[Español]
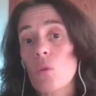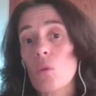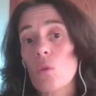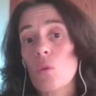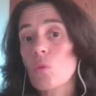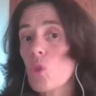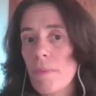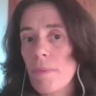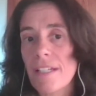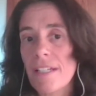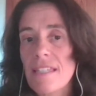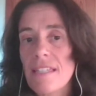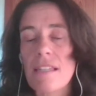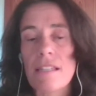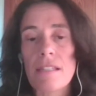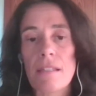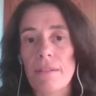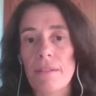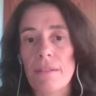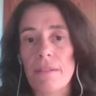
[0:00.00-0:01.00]
algunos
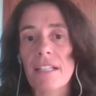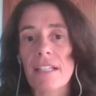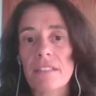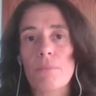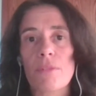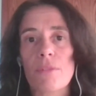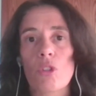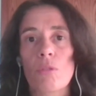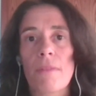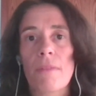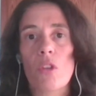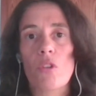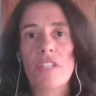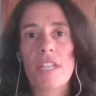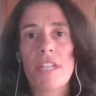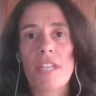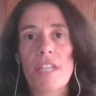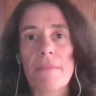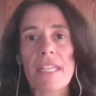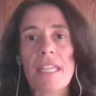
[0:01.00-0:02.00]
países habían tomado
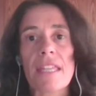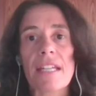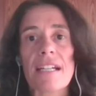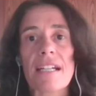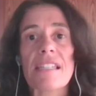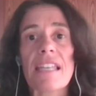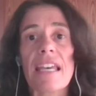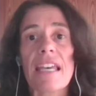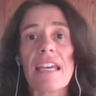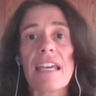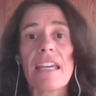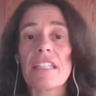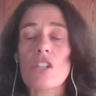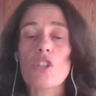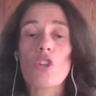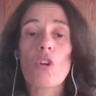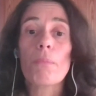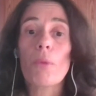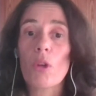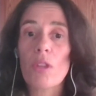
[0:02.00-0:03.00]
ya medidas y
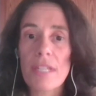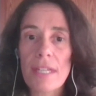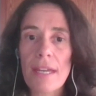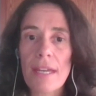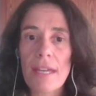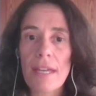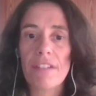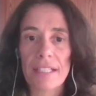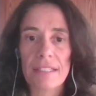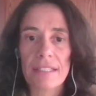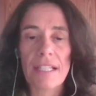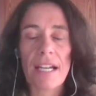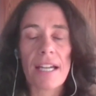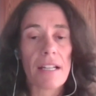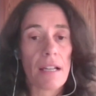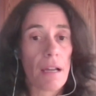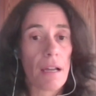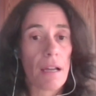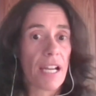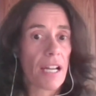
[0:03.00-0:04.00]
eso podía
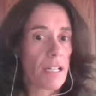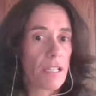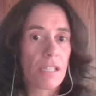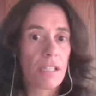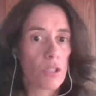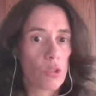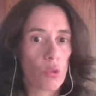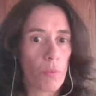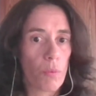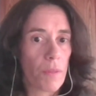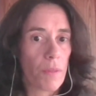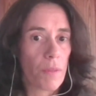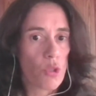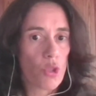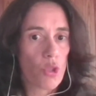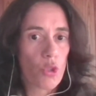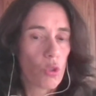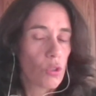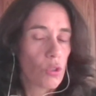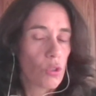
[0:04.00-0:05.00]
afectar a viajes que
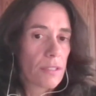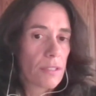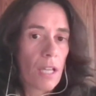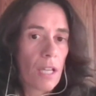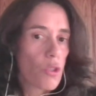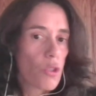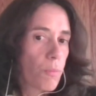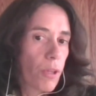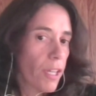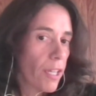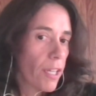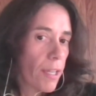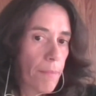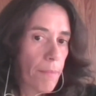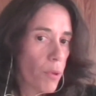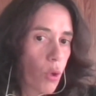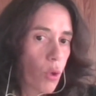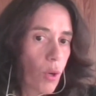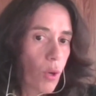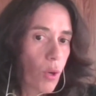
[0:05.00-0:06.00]
tuviéramos contratados, por
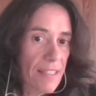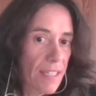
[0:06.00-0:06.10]
ejemplo,